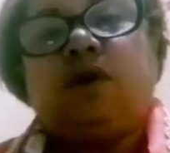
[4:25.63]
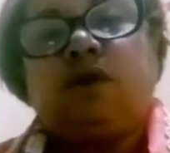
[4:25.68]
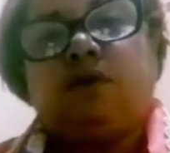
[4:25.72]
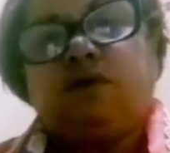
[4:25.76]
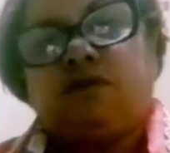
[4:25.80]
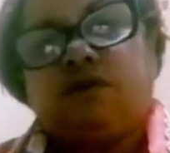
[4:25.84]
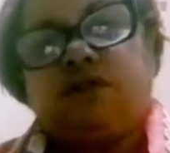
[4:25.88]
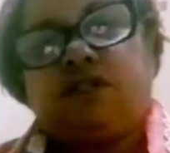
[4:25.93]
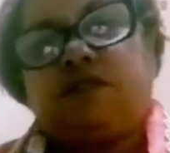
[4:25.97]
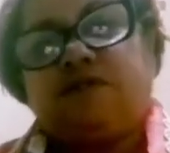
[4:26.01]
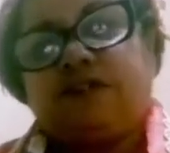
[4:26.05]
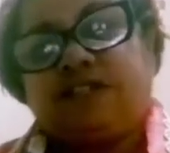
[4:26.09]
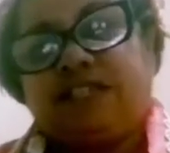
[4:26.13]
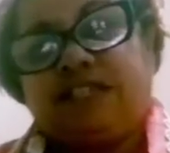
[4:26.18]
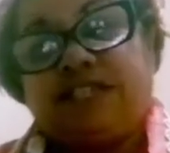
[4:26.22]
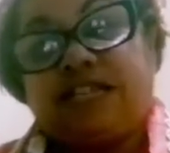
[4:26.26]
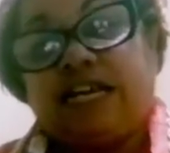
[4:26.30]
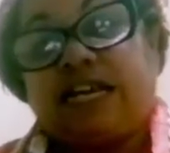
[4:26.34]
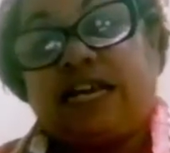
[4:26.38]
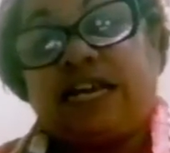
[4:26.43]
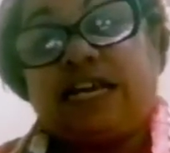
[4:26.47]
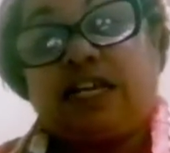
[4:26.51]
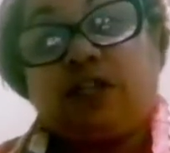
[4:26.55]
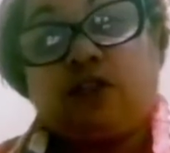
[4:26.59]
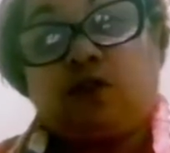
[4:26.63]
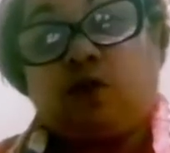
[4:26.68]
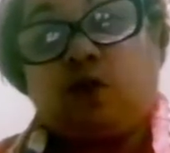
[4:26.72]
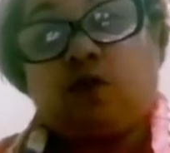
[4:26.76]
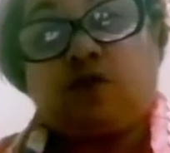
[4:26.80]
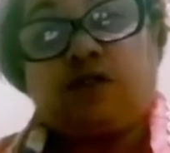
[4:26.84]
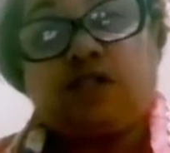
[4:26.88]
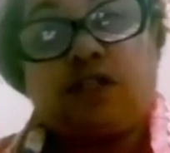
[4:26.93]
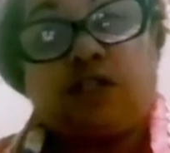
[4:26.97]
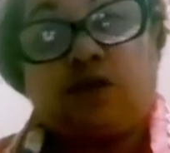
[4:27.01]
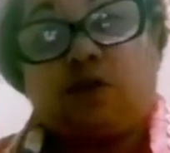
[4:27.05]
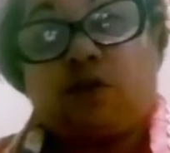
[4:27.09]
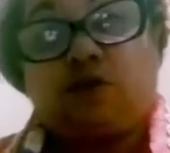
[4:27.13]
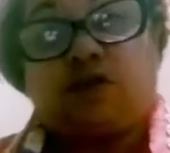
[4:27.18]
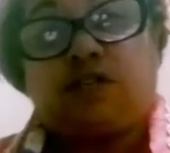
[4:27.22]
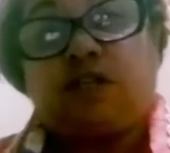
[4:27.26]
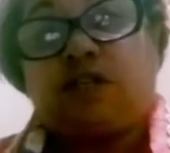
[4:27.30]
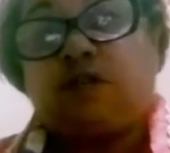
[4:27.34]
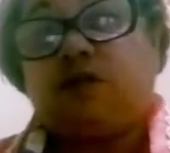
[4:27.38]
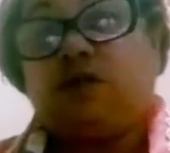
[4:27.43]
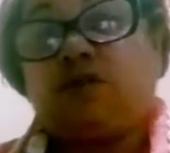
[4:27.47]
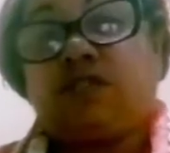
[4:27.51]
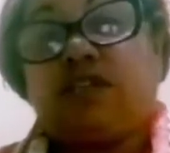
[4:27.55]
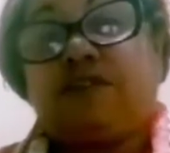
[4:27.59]
Você só vai sentir aquele doce,
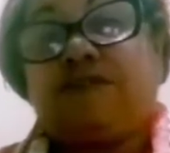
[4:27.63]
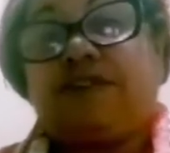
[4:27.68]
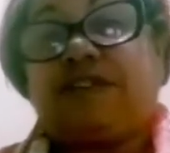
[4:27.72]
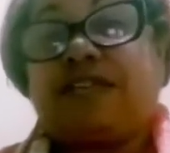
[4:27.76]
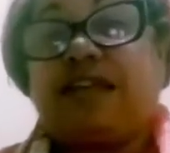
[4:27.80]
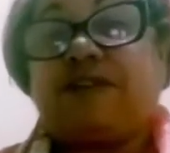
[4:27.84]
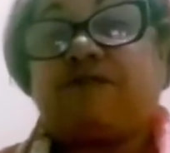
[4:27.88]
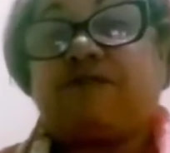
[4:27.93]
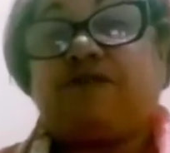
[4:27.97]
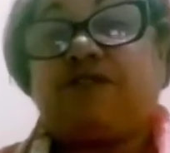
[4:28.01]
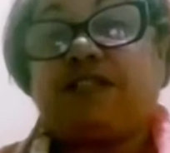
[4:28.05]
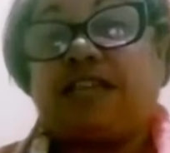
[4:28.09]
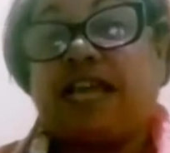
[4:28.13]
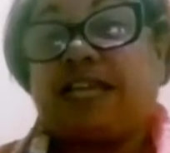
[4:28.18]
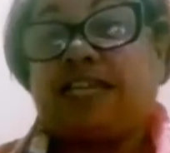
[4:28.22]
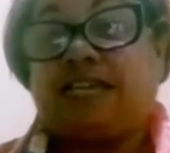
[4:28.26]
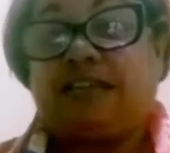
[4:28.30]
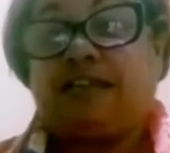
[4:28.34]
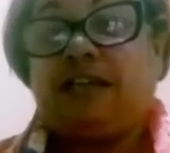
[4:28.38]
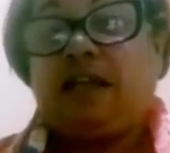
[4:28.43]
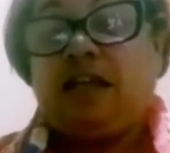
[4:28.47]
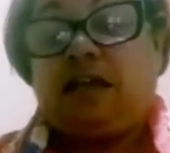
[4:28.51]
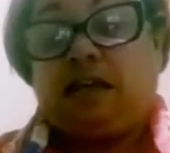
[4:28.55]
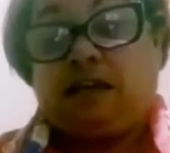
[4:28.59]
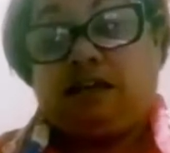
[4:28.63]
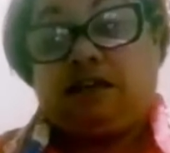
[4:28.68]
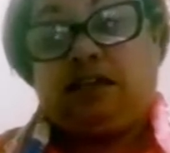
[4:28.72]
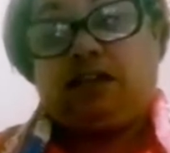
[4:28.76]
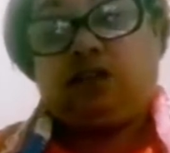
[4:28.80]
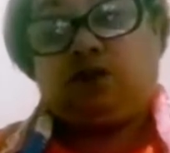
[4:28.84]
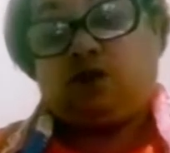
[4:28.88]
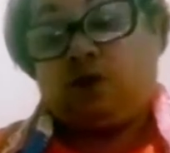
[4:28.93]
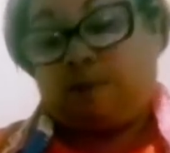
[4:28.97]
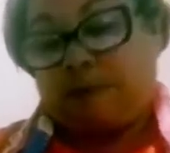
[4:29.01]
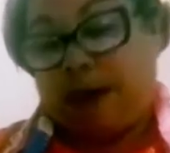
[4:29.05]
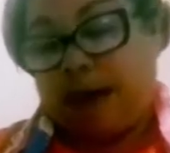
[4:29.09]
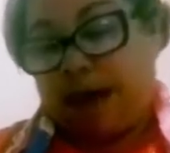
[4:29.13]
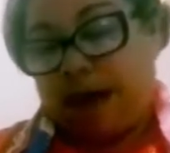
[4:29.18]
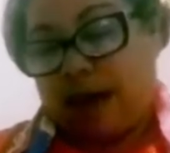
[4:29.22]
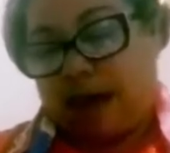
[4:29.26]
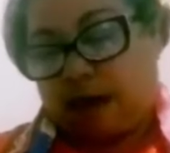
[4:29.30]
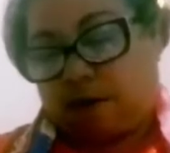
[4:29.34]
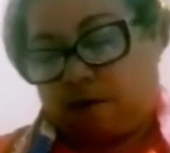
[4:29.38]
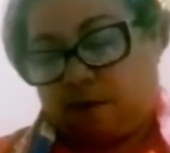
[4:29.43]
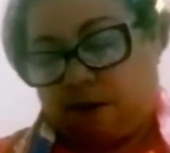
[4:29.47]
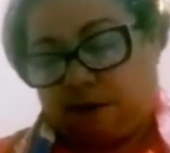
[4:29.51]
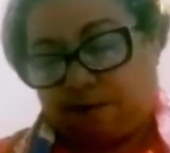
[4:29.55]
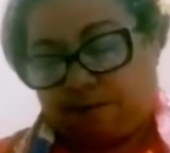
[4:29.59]
doce, doce, que vai dar vontade de, de tomar
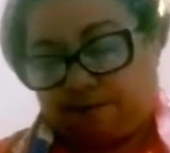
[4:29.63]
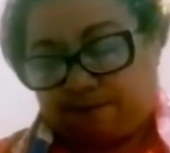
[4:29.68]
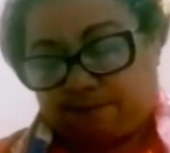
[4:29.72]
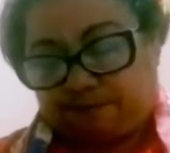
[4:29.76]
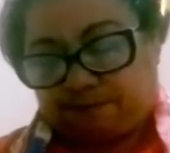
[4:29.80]
água.